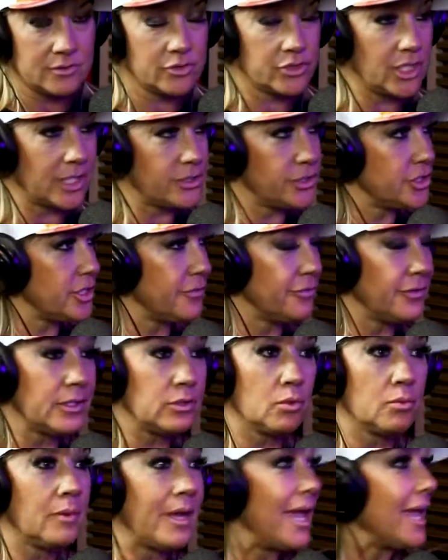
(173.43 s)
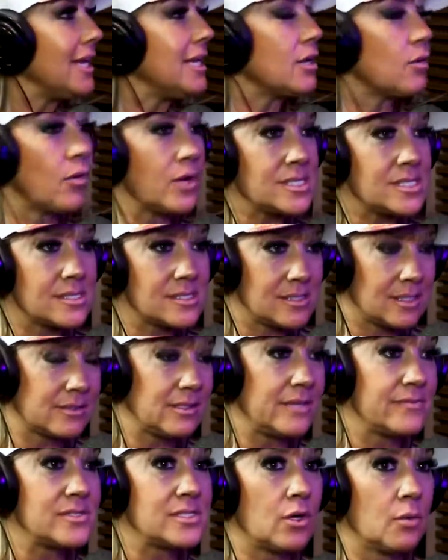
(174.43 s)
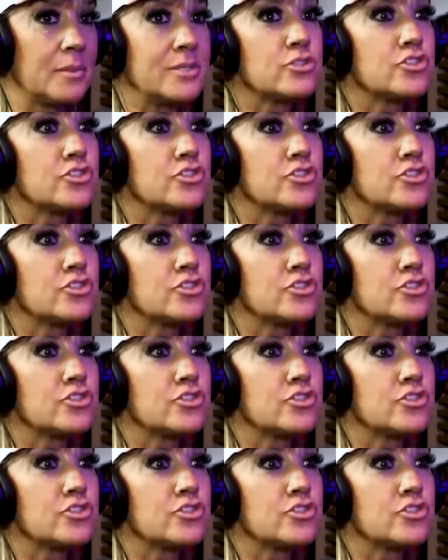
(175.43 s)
Tá. Já tinha feito N coisas na televisão, okay.